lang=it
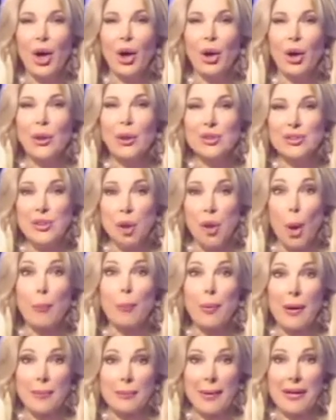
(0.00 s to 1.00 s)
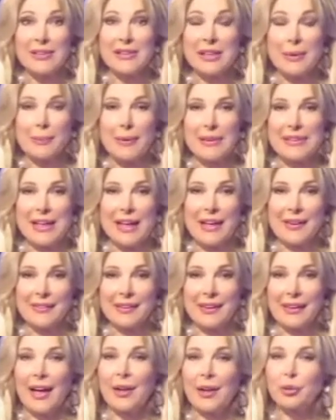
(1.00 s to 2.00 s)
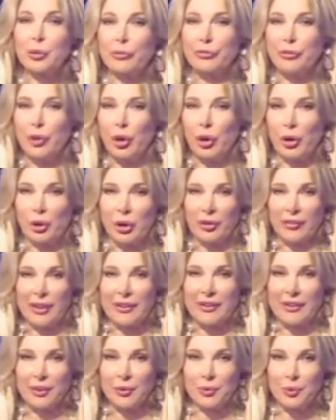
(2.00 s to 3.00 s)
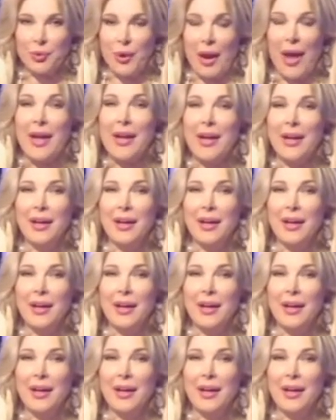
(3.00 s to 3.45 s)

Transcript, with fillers: lo stop ai mezzi pesanti in atto fino alle ore 22.